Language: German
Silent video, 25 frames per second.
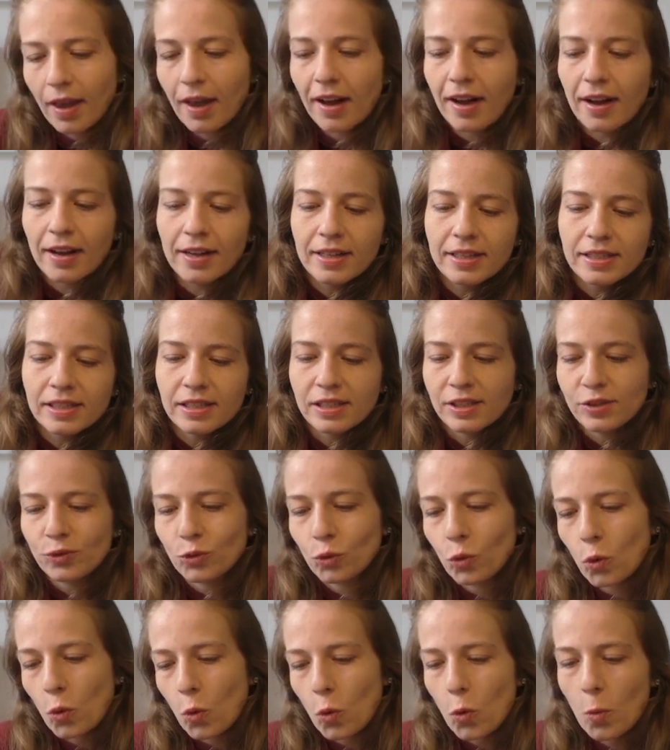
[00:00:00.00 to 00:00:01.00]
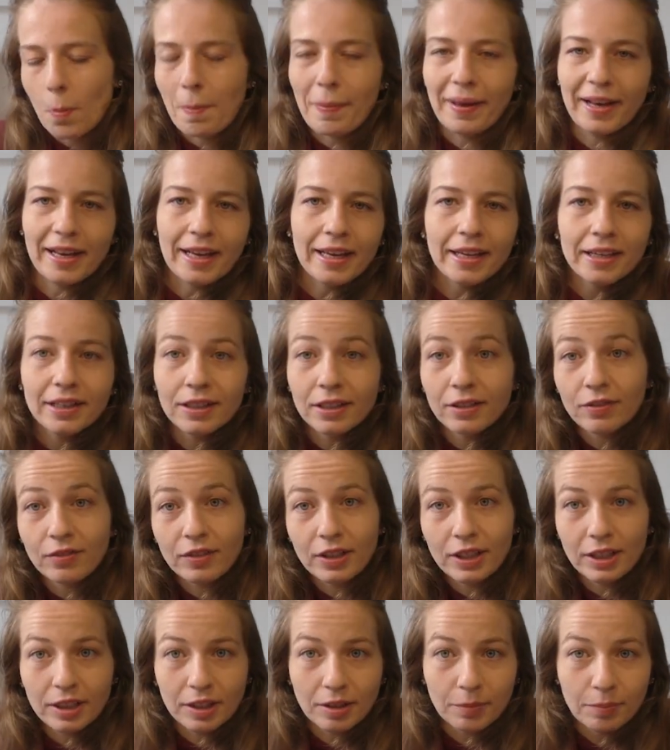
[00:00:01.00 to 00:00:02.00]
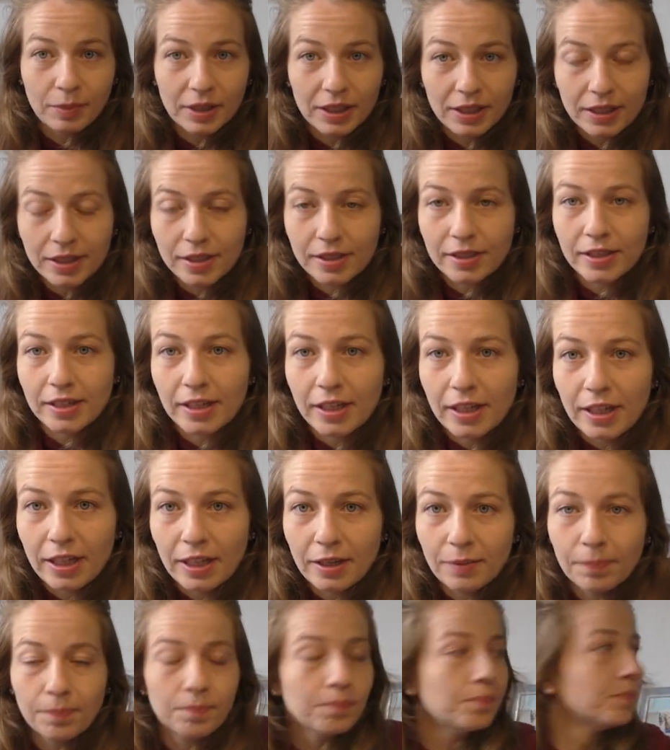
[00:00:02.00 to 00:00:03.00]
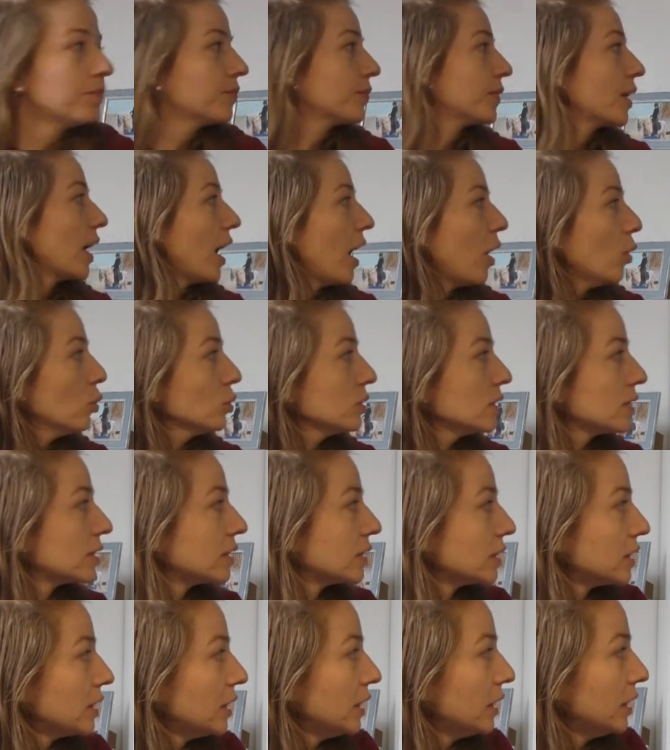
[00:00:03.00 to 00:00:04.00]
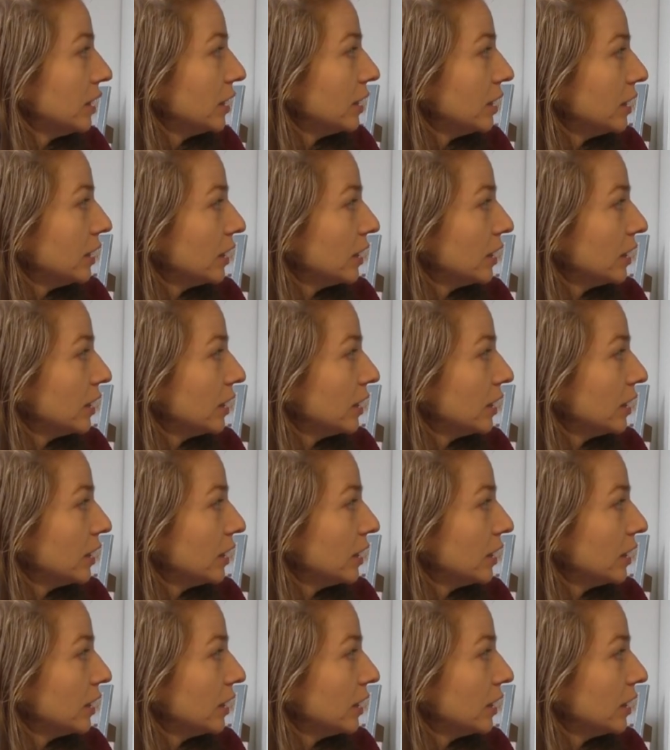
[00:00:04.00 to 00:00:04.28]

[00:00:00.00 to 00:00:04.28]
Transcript: Also, beginnen wir mit dem Aussehen.